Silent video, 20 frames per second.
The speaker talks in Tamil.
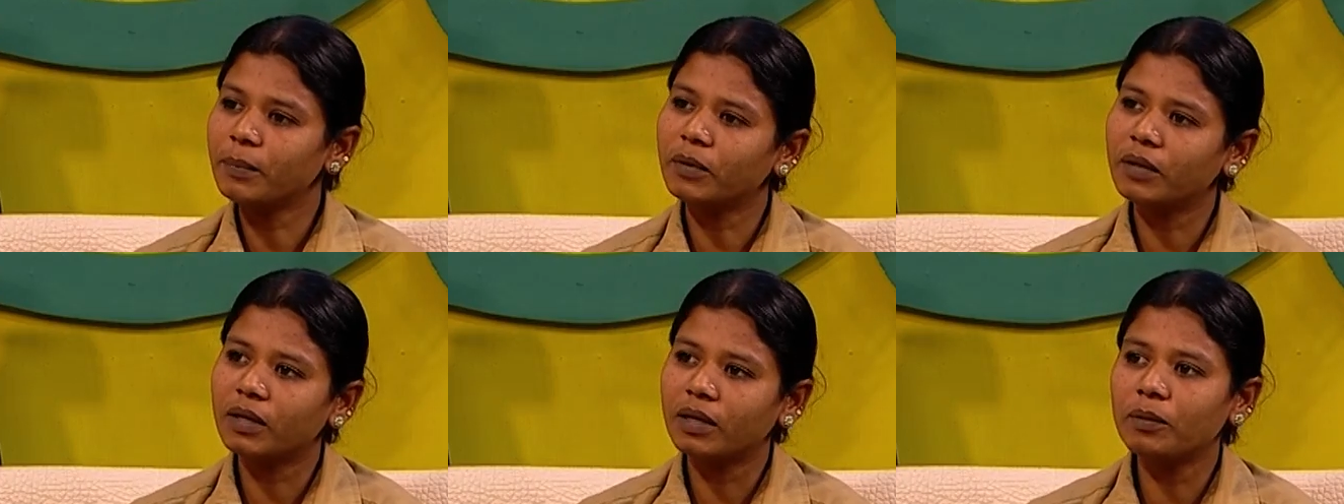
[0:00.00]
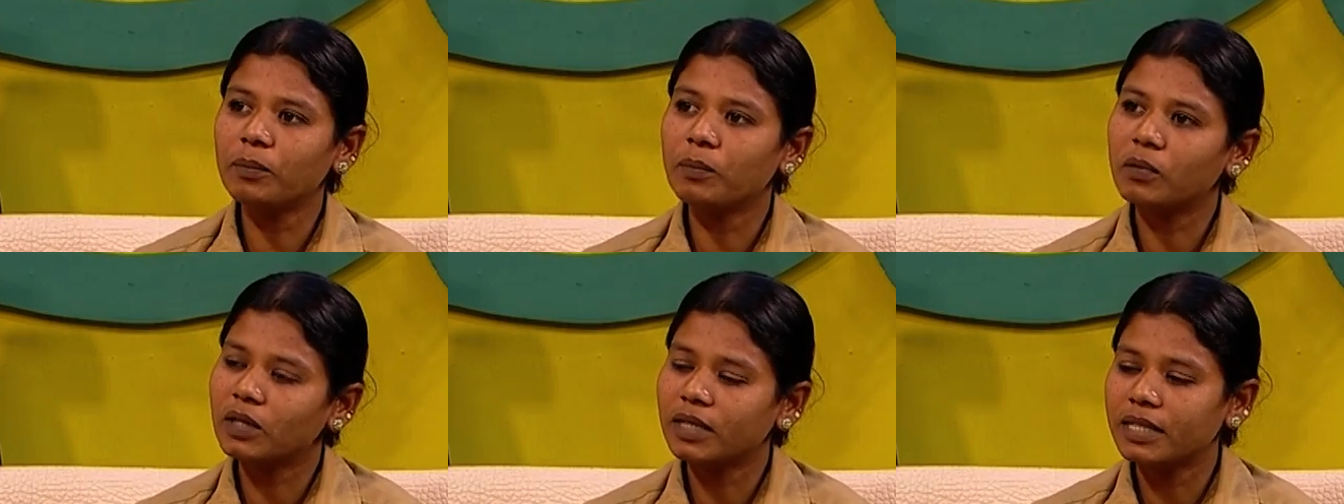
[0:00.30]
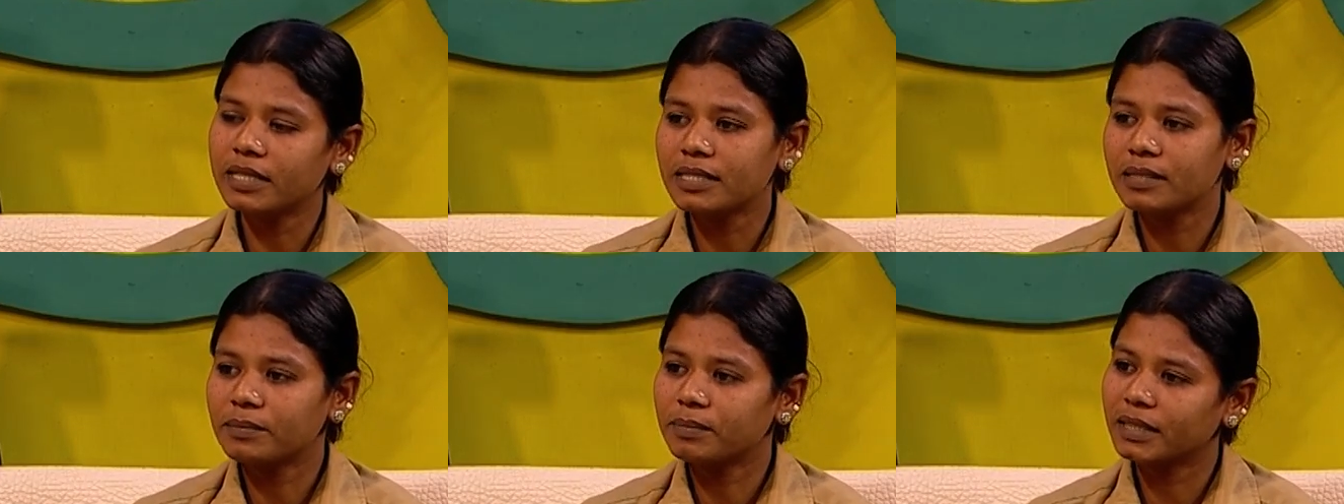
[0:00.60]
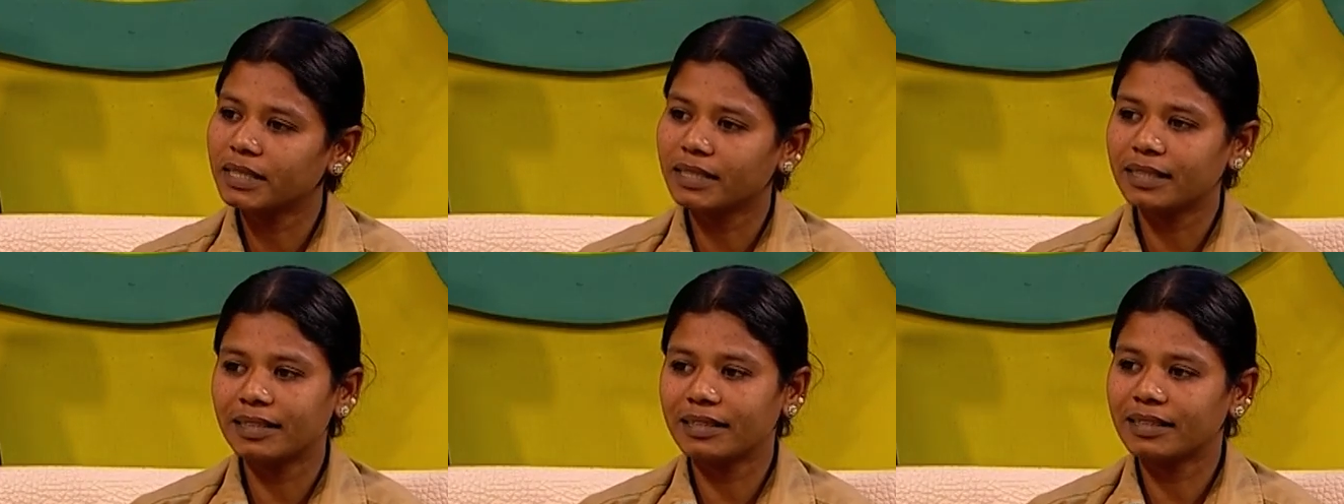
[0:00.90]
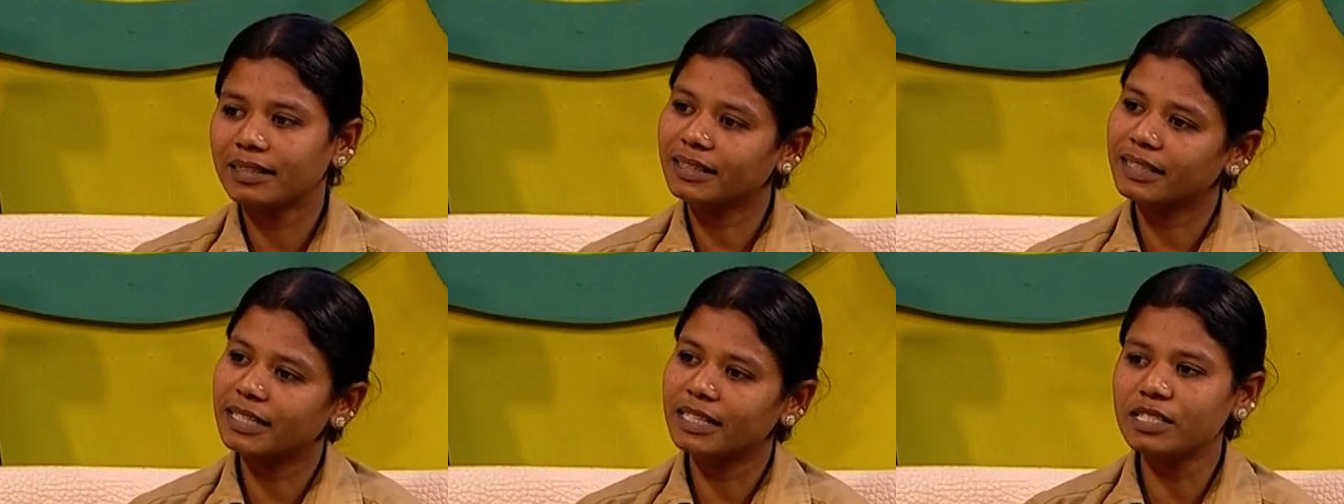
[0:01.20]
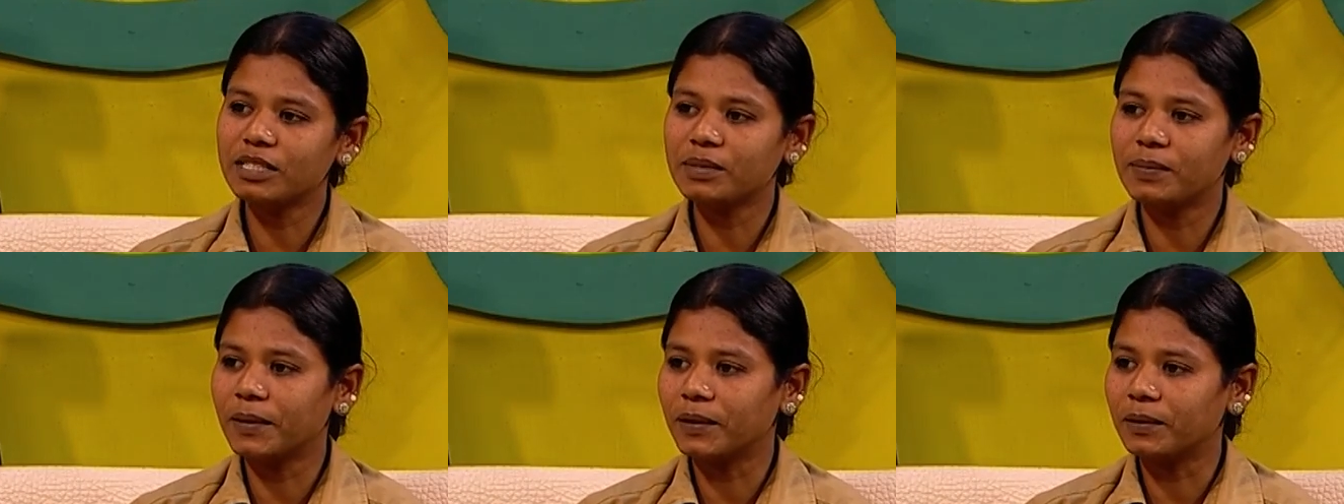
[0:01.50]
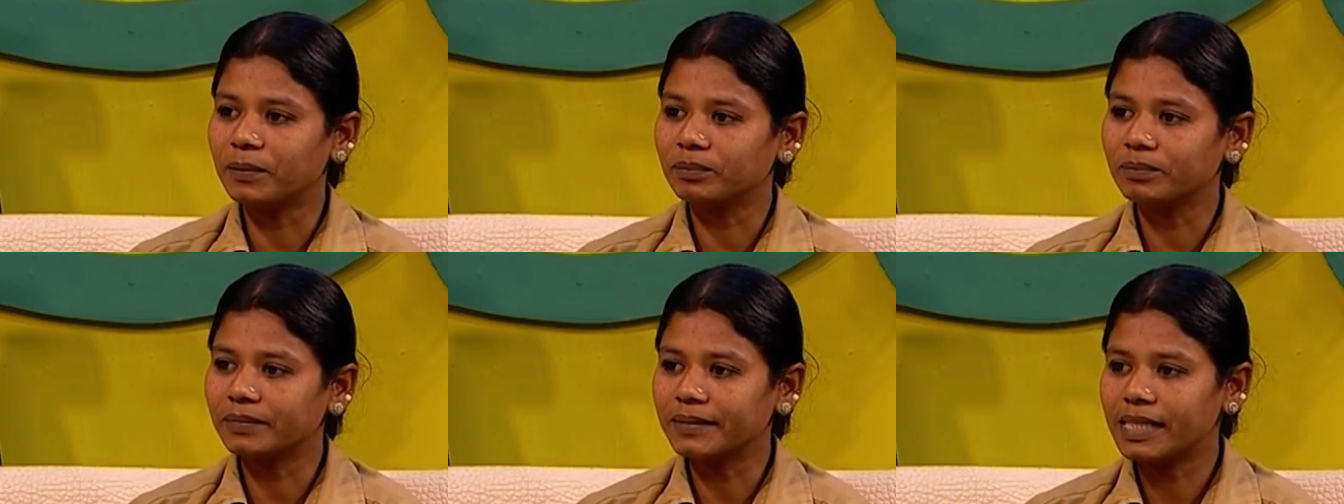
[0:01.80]
போனாலும் போலீஸ் ஸ்டேஷன் பக்கத்தில் இருக்கான்னு தெரிஞ்சு
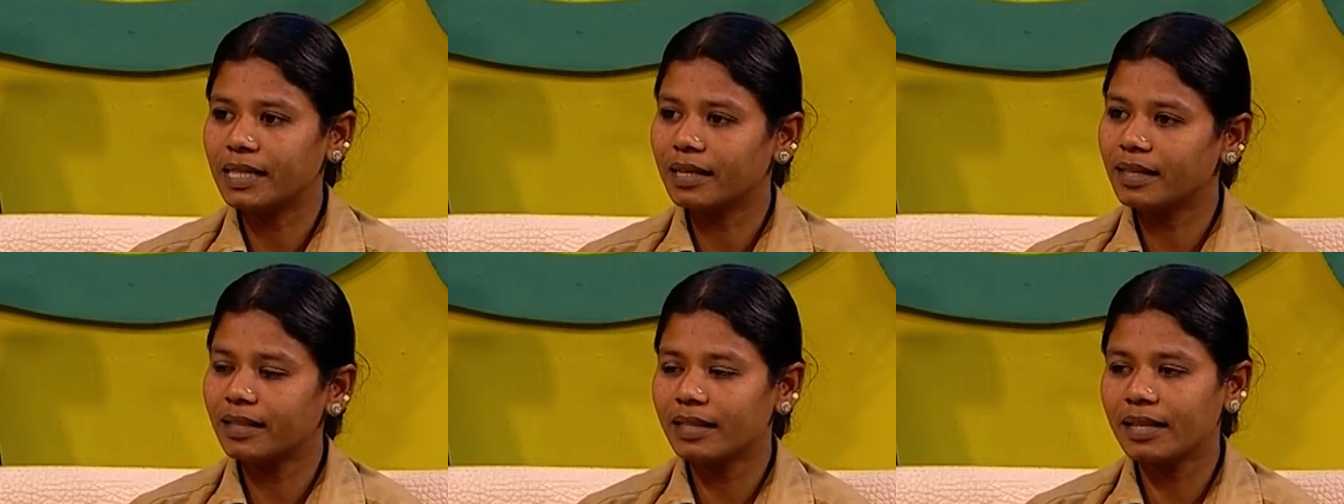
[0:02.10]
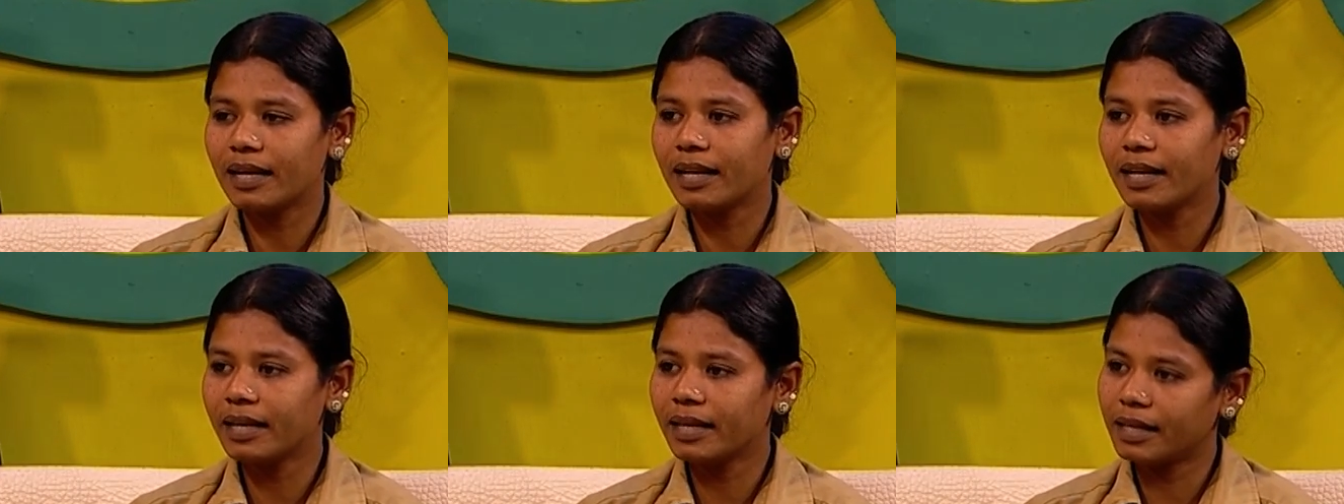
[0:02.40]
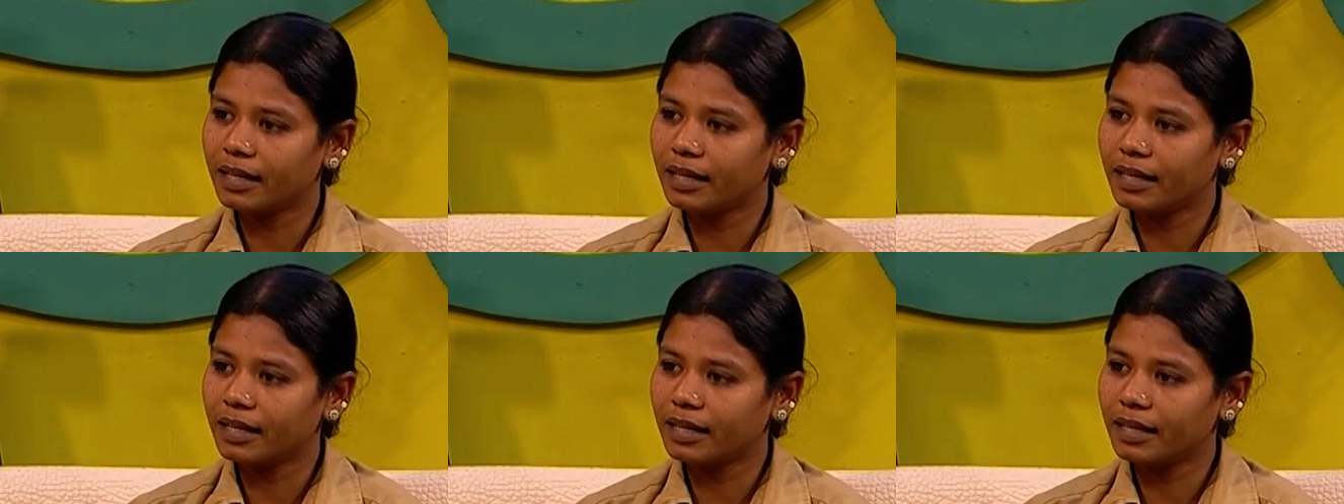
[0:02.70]
போயிடும் அதனால